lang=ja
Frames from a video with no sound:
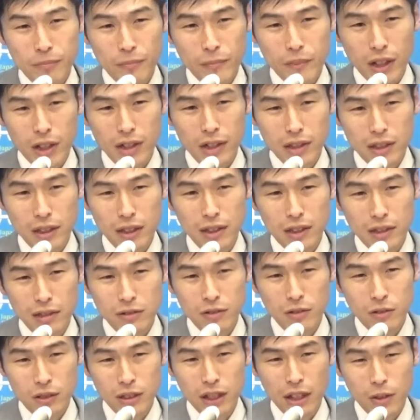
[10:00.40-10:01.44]
八幡製鉄
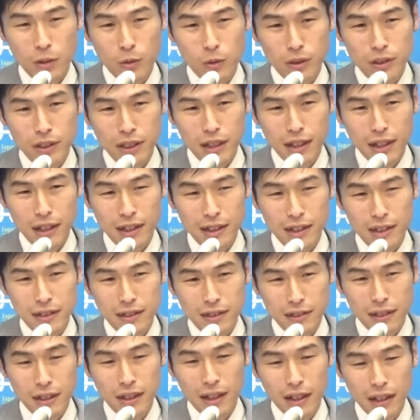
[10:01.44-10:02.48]
の最高裁判
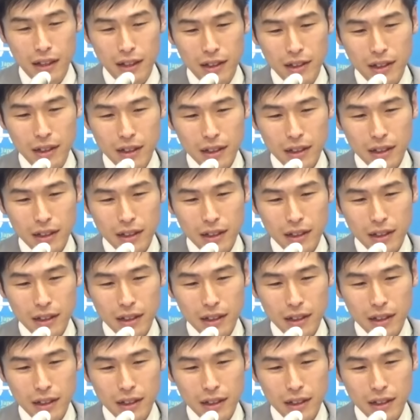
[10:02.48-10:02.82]
決が、